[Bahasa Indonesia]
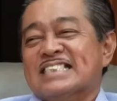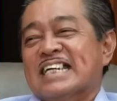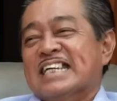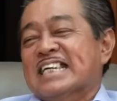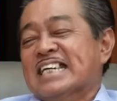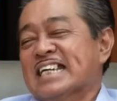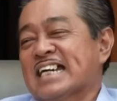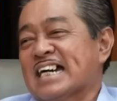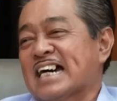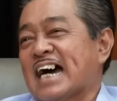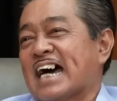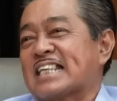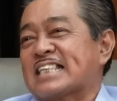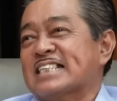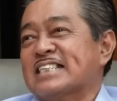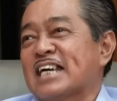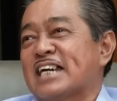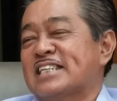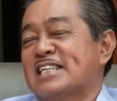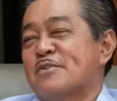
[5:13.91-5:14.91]
Jadi
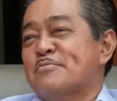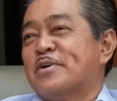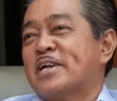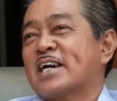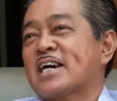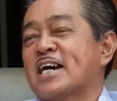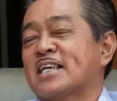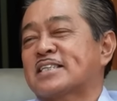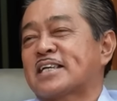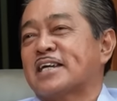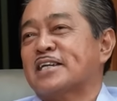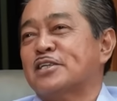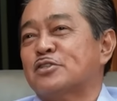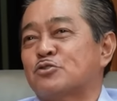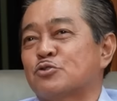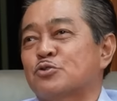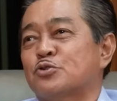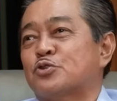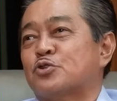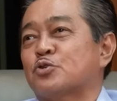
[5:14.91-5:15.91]
artinya dia menegaskan
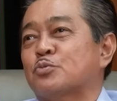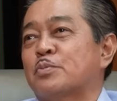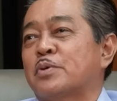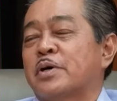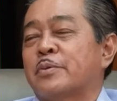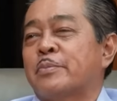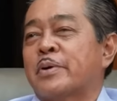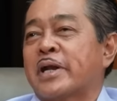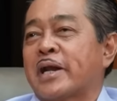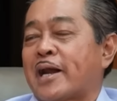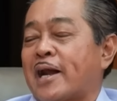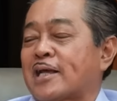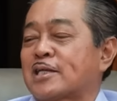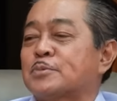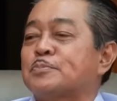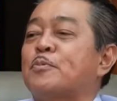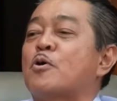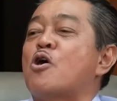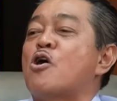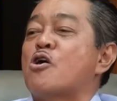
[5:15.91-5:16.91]
itu mm untuk memberi
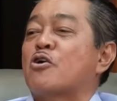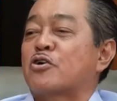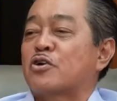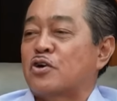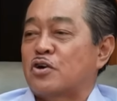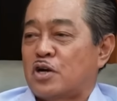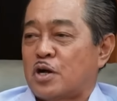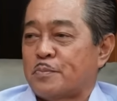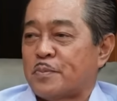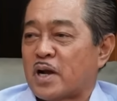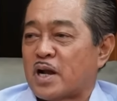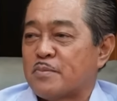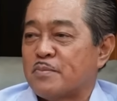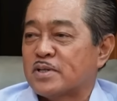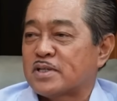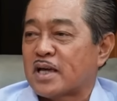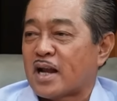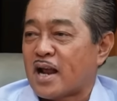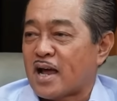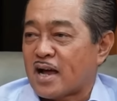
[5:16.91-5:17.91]
respon kepada
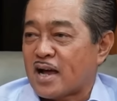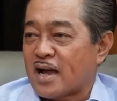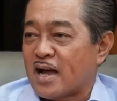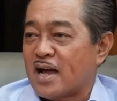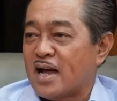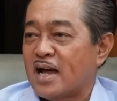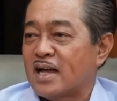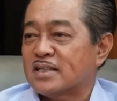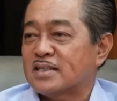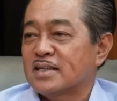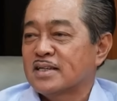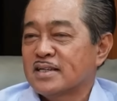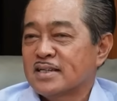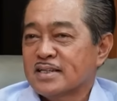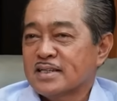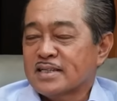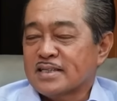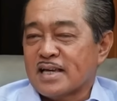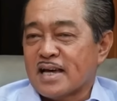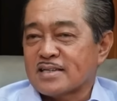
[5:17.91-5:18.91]
masyarakat betul,
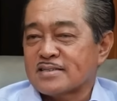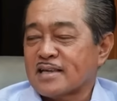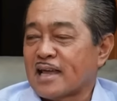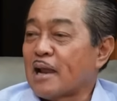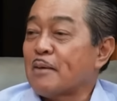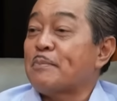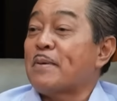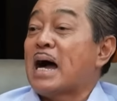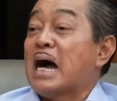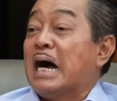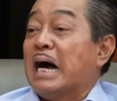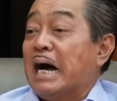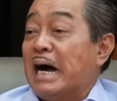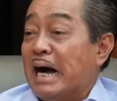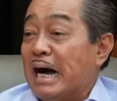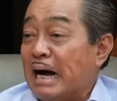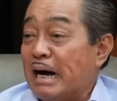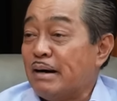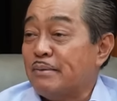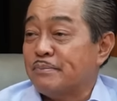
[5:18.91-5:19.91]
betul. yang salah
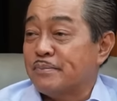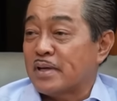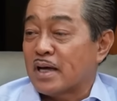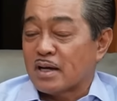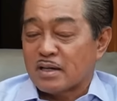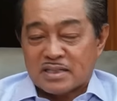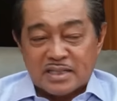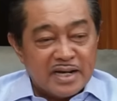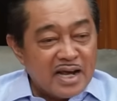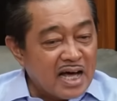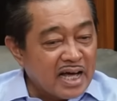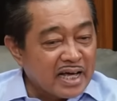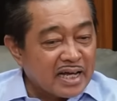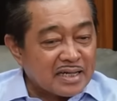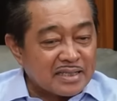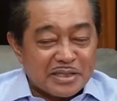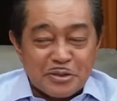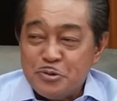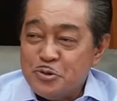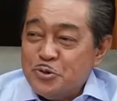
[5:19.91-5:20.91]
paham, betul, yang betul. tidak
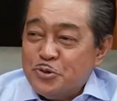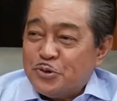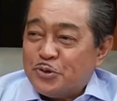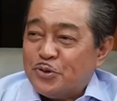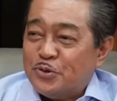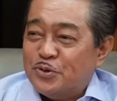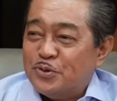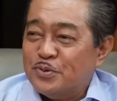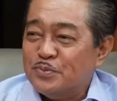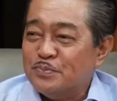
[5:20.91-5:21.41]
mengerti hukum. Ya saya